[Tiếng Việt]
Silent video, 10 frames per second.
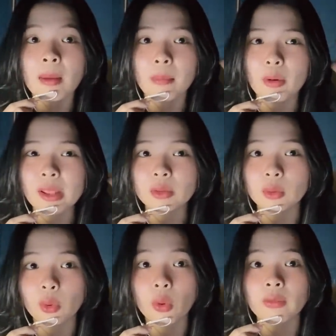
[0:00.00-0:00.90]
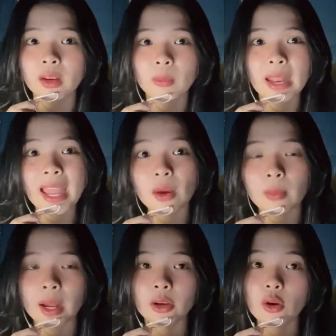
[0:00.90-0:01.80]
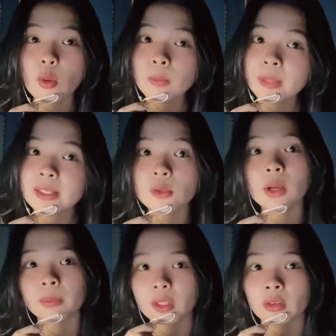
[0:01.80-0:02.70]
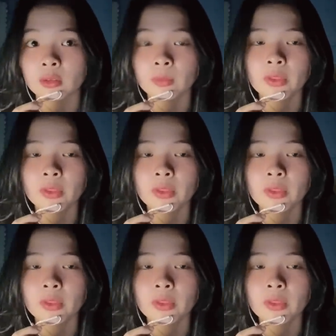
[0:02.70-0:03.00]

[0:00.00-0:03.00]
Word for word: màu đen thù lùi và lông lá không à nó rút nhanh xuống gầm giường